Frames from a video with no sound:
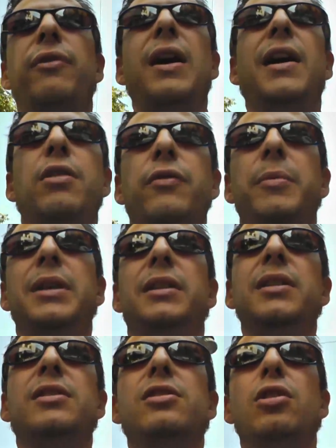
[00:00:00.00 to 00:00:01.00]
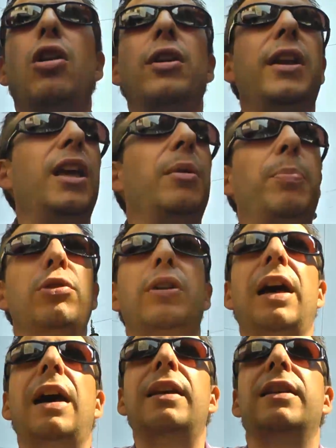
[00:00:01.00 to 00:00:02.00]
fare ovviamente zone
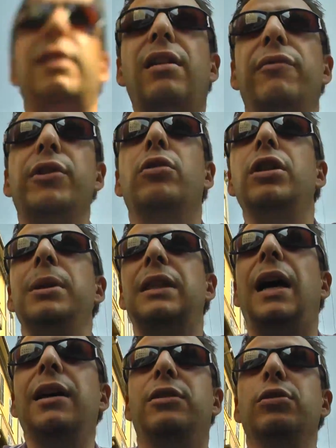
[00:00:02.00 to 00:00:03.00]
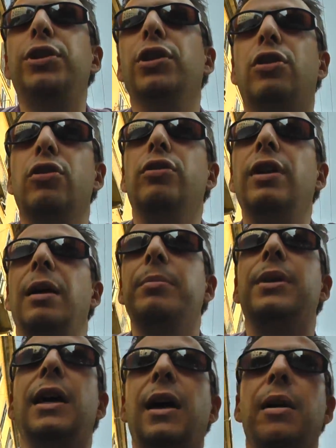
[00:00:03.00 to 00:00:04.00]
pedonali a traffico limitato io con la
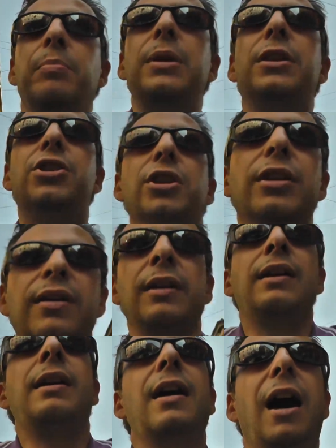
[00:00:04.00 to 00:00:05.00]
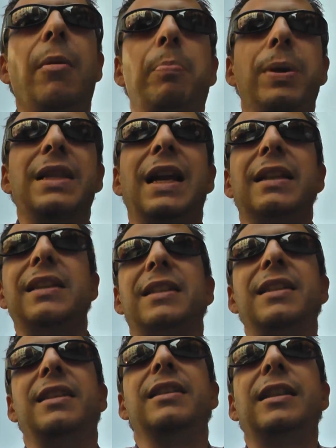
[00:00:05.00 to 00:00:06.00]
mia bici a pedalata
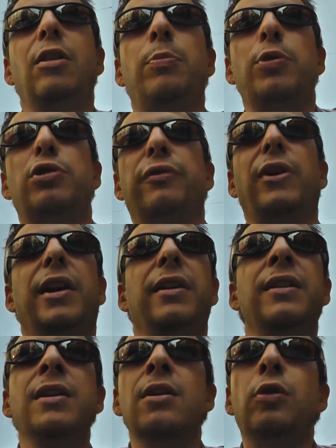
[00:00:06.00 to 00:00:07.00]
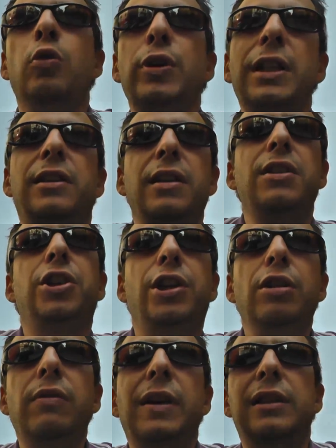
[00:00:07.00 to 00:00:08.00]
assistita lo posso fare lui ha 13
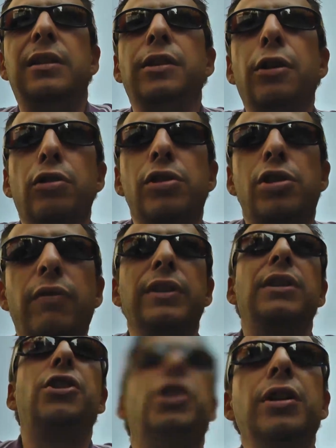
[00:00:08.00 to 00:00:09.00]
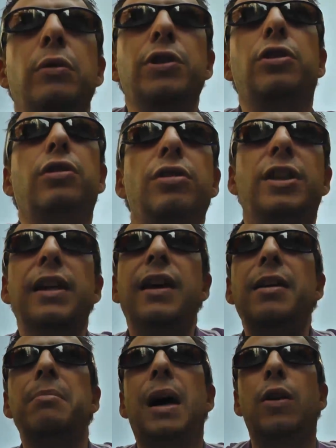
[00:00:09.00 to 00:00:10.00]
kW io ne ho 0,25 sotto
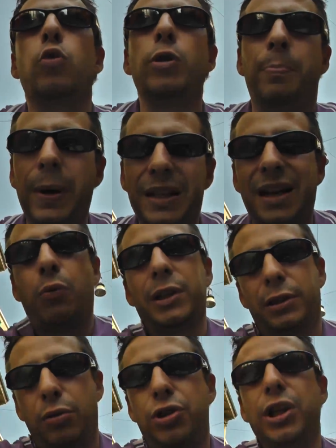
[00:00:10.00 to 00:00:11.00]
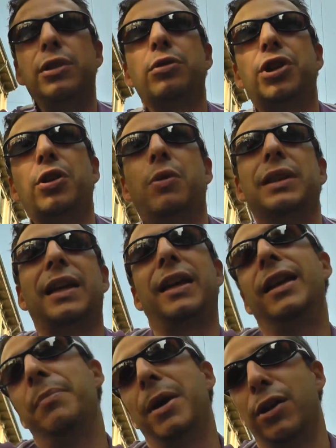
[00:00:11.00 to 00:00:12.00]
sedere ma lui pesa 450
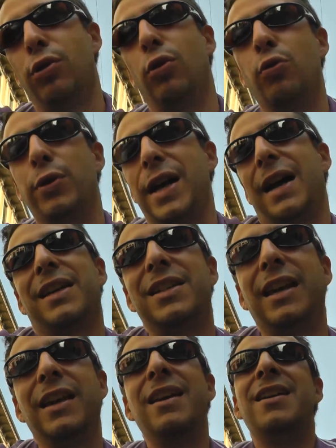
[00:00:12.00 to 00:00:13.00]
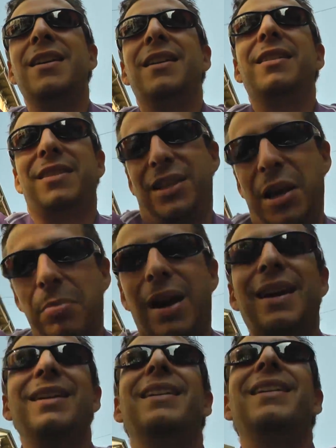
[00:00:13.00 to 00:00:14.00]
kg beh non lui anche se
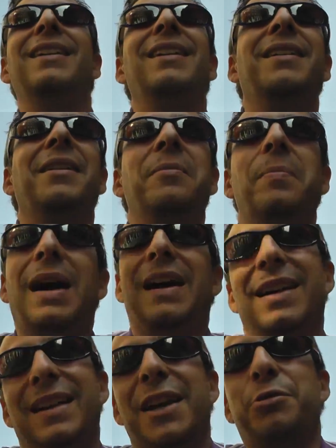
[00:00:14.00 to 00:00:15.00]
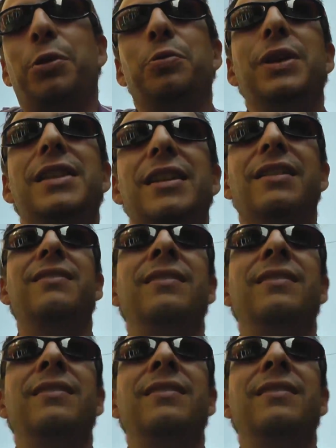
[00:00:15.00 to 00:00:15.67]
sembra ma la sua Twizy